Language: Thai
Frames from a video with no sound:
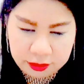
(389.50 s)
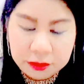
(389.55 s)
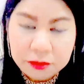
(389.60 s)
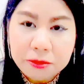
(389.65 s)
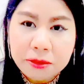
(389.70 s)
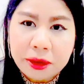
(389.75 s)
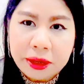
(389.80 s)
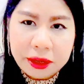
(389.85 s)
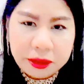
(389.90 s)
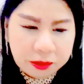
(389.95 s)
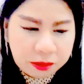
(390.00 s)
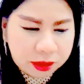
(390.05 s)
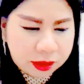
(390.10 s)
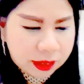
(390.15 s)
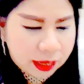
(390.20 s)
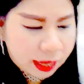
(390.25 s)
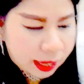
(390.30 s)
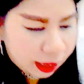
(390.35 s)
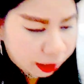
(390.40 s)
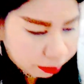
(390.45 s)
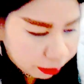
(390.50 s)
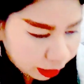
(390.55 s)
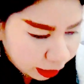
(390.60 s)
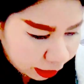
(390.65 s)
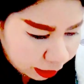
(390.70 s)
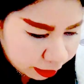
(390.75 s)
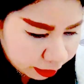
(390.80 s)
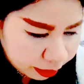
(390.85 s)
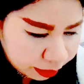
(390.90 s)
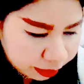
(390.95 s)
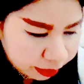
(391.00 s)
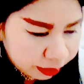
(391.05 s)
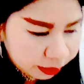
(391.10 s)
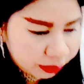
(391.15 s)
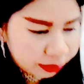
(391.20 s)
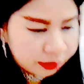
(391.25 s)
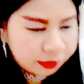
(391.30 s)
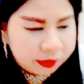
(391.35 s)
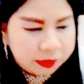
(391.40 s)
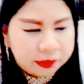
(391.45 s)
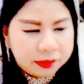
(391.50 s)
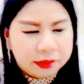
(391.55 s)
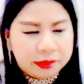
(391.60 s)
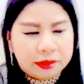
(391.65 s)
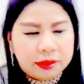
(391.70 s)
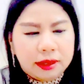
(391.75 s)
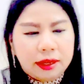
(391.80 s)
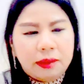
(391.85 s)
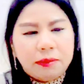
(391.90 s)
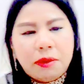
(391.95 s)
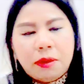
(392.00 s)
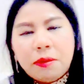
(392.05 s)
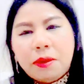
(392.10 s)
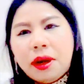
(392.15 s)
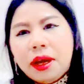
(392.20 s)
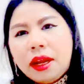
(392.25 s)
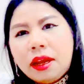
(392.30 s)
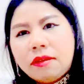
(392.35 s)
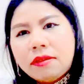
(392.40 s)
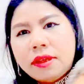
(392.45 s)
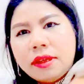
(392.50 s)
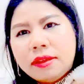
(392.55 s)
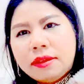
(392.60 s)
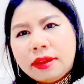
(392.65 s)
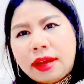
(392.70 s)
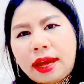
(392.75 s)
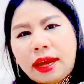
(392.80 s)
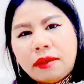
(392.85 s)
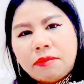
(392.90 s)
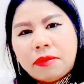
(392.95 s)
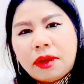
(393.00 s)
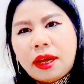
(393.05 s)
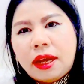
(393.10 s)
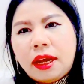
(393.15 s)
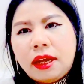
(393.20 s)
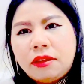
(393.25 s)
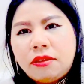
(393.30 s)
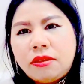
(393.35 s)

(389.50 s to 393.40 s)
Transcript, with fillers: สวยงดงามค่ะนะคะเพราะว่าเราดีไซน์มา